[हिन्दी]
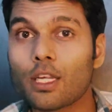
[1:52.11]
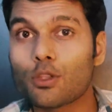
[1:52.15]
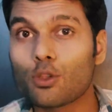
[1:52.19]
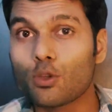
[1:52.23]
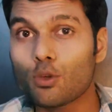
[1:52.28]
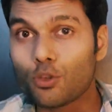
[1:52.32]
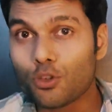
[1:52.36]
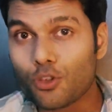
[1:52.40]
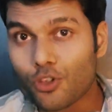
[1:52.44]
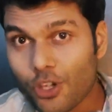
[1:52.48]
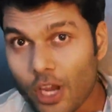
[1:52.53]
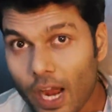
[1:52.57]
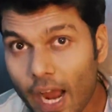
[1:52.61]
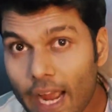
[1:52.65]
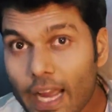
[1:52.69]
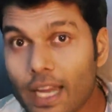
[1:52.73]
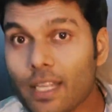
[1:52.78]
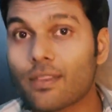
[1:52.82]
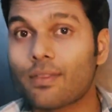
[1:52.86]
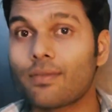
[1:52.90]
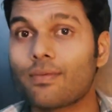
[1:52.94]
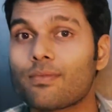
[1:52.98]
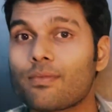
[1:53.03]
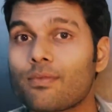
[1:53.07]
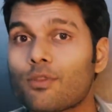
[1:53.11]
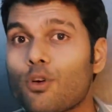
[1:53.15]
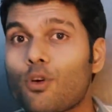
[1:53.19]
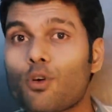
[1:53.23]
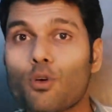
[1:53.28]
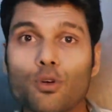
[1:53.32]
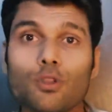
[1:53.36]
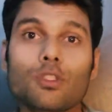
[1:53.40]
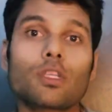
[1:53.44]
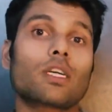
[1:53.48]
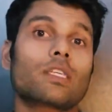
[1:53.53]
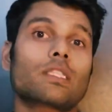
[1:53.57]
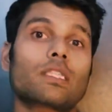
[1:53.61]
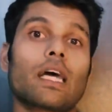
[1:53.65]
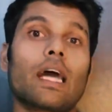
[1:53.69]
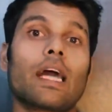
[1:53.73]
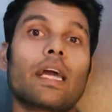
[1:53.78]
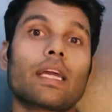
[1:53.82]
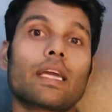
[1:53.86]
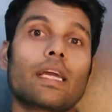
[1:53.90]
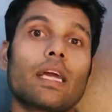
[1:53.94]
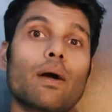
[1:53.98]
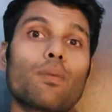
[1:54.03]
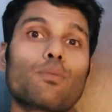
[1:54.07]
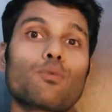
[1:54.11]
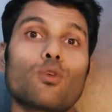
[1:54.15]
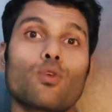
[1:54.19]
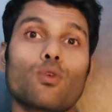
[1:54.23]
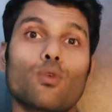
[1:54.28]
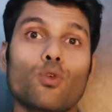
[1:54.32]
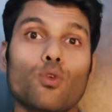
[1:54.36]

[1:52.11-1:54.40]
तो शायद हो सकता है कि आपको